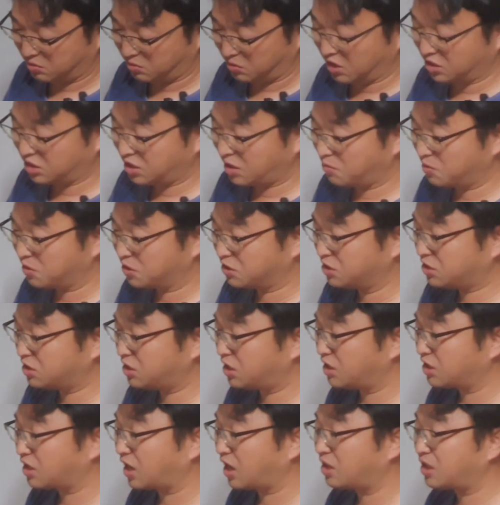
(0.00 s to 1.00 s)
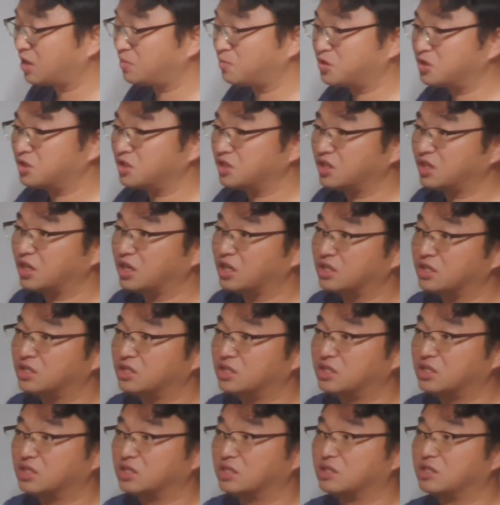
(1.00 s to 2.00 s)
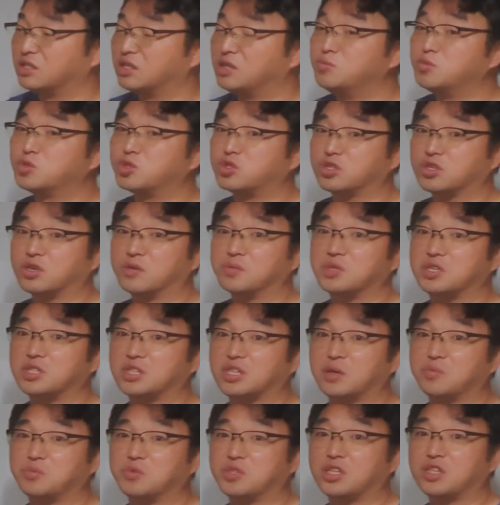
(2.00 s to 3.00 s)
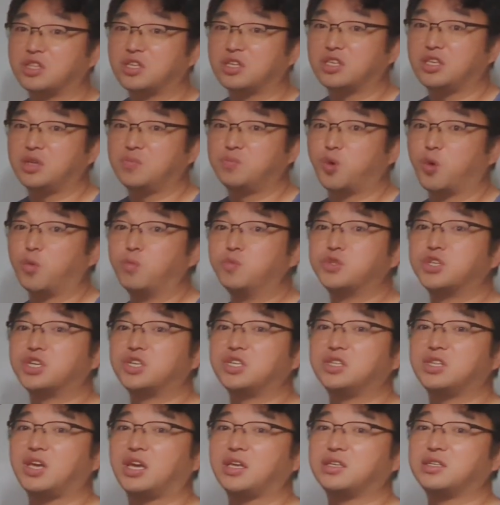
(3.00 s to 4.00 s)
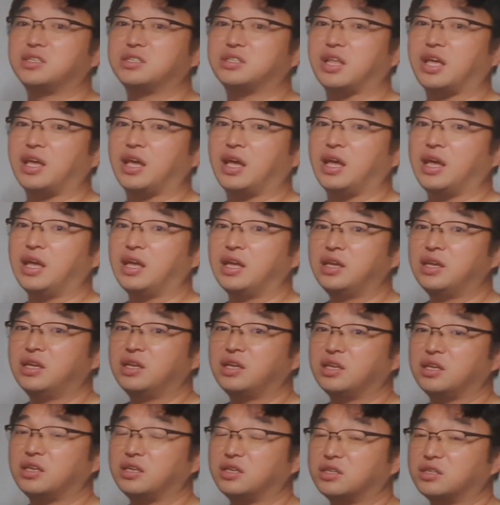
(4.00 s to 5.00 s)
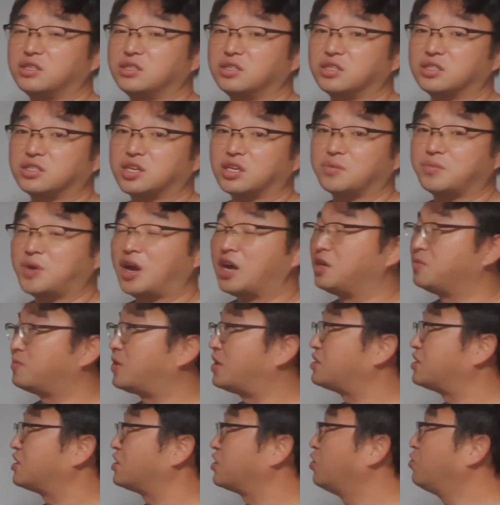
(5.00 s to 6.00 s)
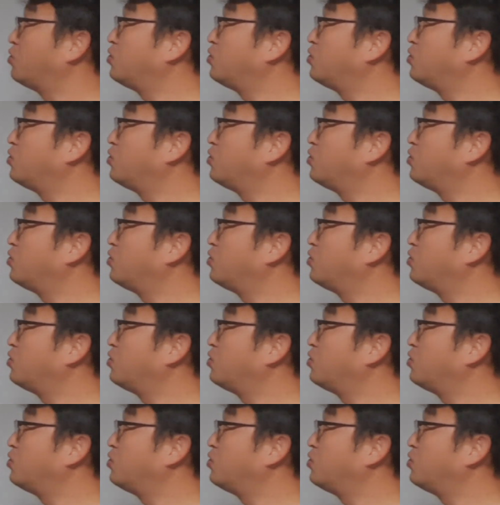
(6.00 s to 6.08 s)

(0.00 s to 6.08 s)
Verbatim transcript: 왜냐하면 그때 닫아버리기에는 너무 뜨겁기 때문에 특히 봄철이나 이럴 때 이런 현상이 많이 발생.